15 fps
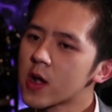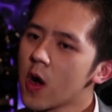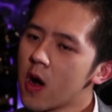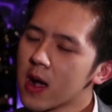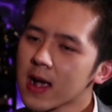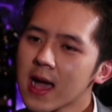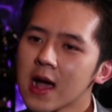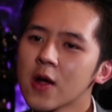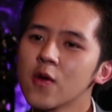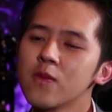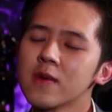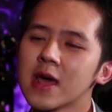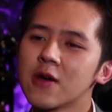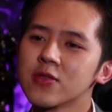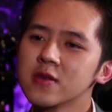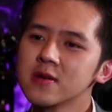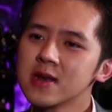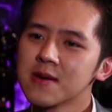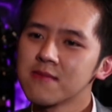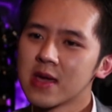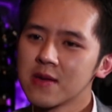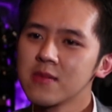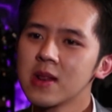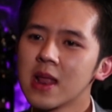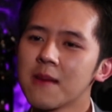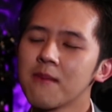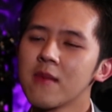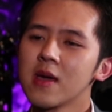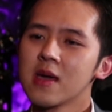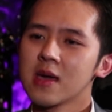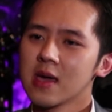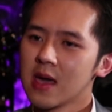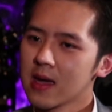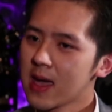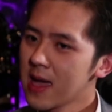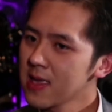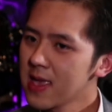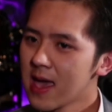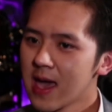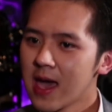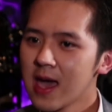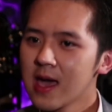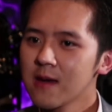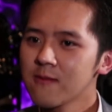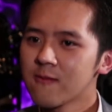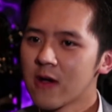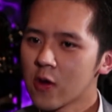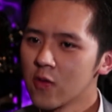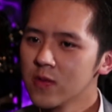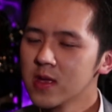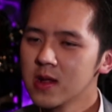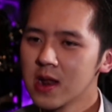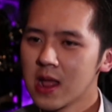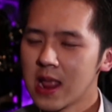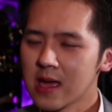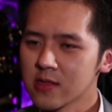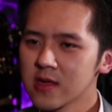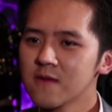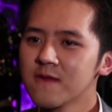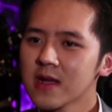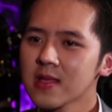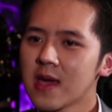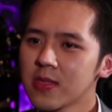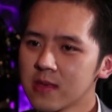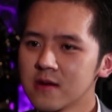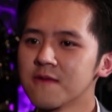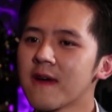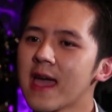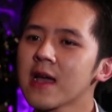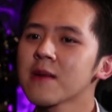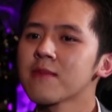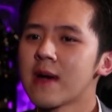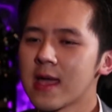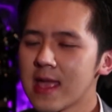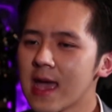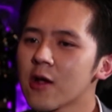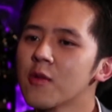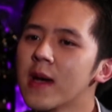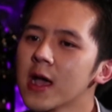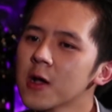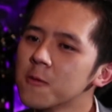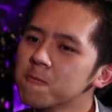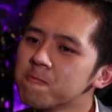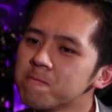thì còn ca khúc nào trước năm bảy mươi lăm à, khán giả và cũng như là làn sóng phát thanh thường phát bài nhạc của bác?